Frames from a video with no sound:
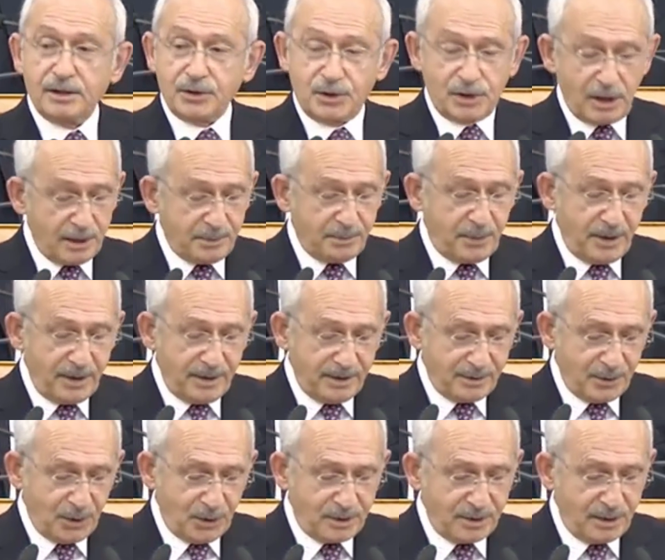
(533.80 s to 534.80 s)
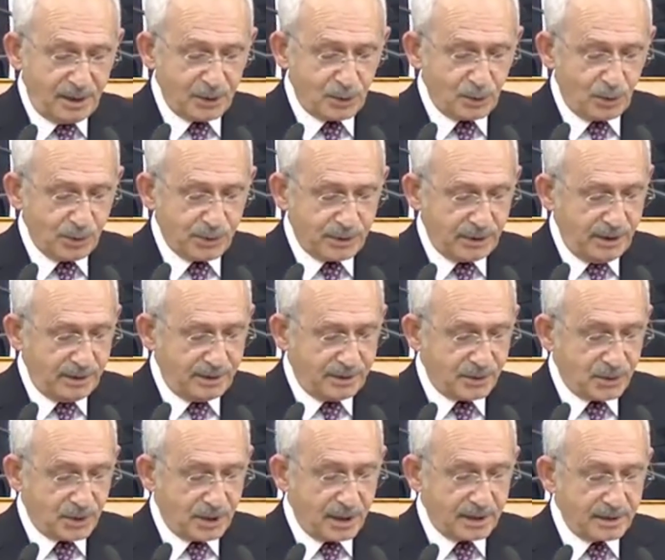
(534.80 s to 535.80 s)
Jetpar'ın ihtiyacı
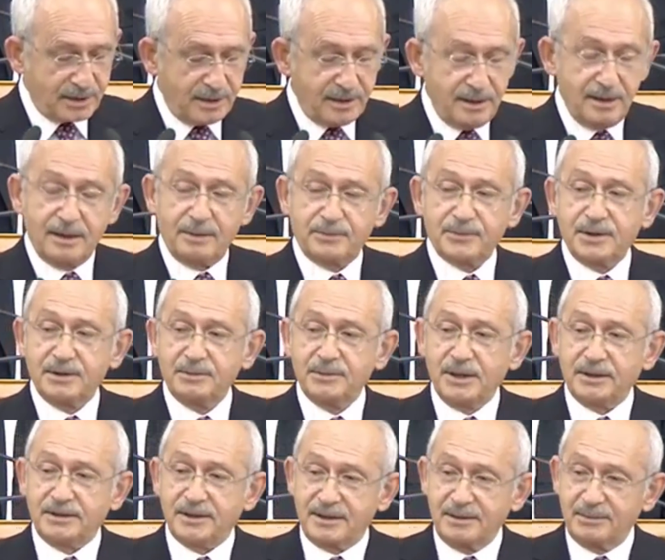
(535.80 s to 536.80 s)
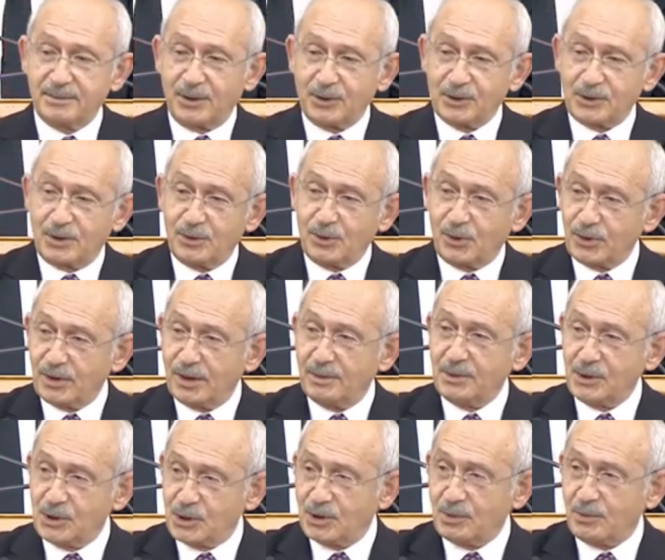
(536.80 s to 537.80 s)
olsaydı Sergen'e yaptığım yatırımla o, o
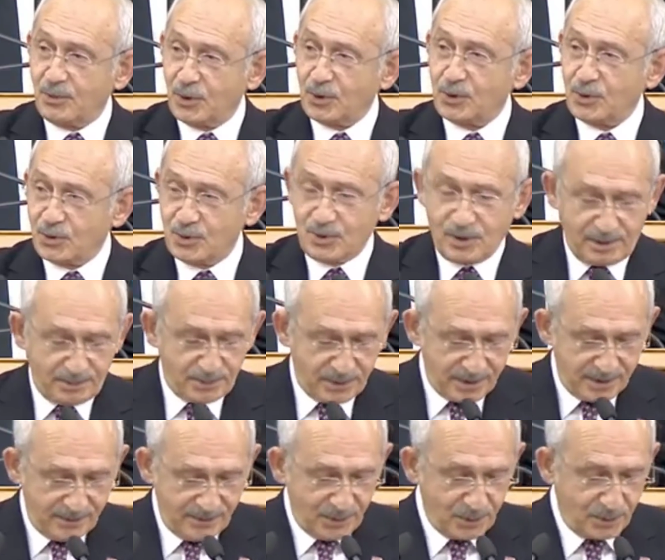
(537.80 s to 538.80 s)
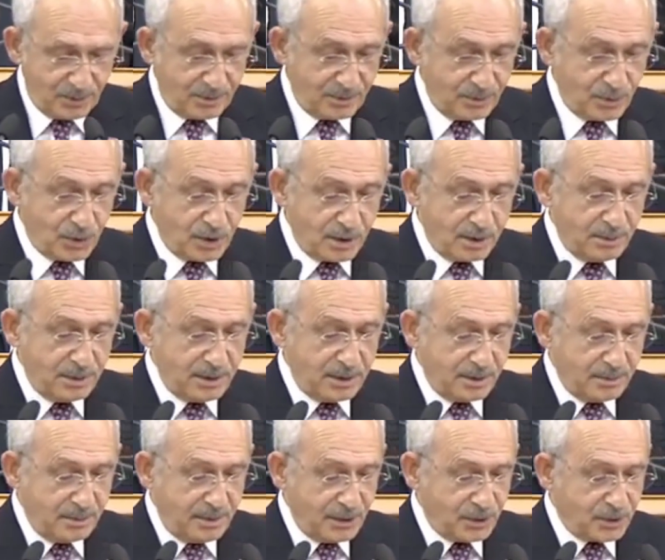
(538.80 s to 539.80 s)
demin sporcusuna para veriyor.
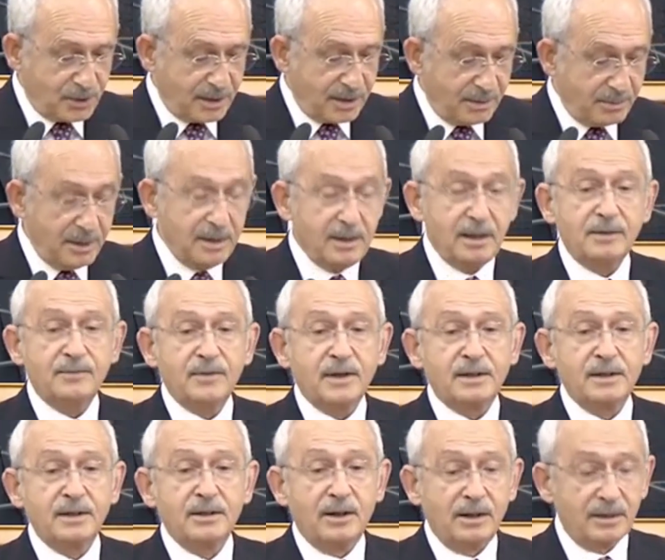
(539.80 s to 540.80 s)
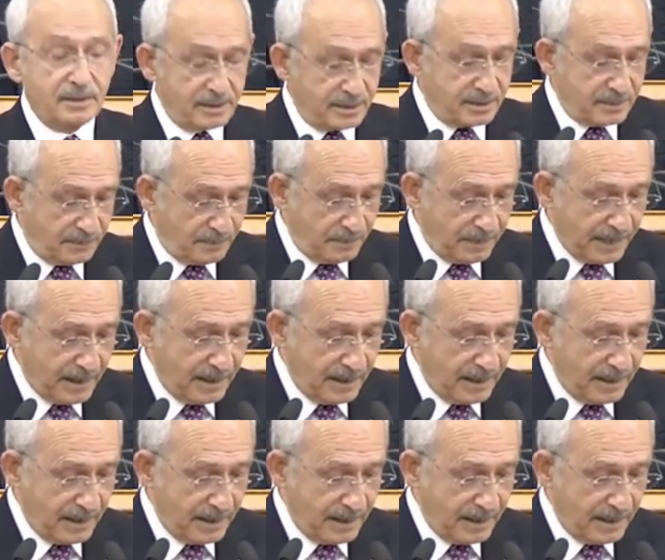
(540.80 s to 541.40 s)
20-25 tane milletvekili alırdım.